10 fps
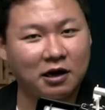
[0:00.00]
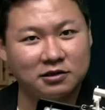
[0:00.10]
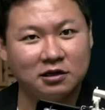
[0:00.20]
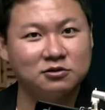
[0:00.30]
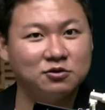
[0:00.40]

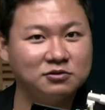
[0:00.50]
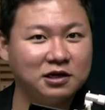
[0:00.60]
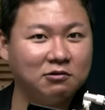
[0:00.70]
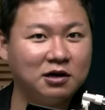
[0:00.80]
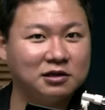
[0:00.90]
가장 좋은
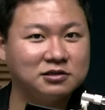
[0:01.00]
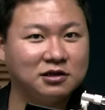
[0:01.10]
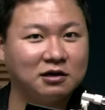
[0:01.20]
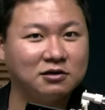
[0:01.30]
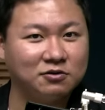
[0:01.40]
상황
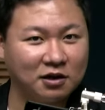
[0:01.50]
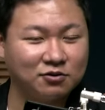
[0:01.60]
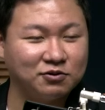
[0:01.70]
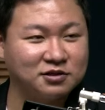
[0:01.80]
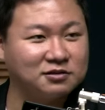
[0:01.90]
아니냐 이런
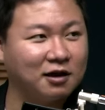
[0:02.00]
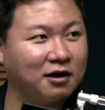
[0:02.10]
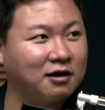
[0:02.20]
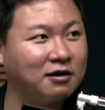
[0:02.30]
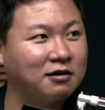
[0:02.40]
얘기도
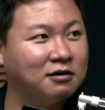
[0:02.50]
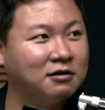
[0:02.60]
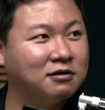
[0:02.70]
있는데